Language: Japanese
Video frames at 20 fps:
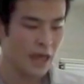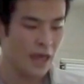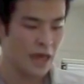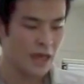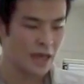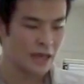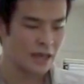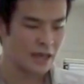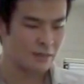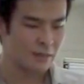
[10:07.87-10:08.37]

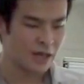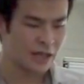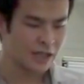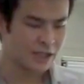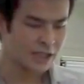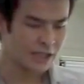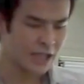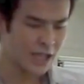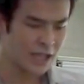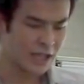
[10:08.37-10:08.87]
えー、デマ、
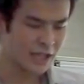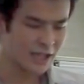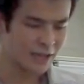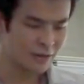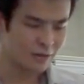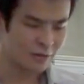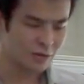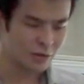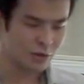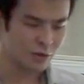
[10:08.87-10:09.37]
否定
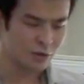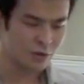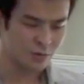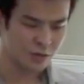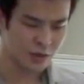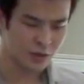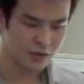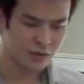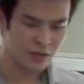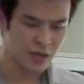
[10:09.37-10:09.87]
単語の有
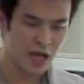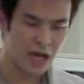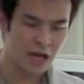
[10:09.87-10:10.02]
無、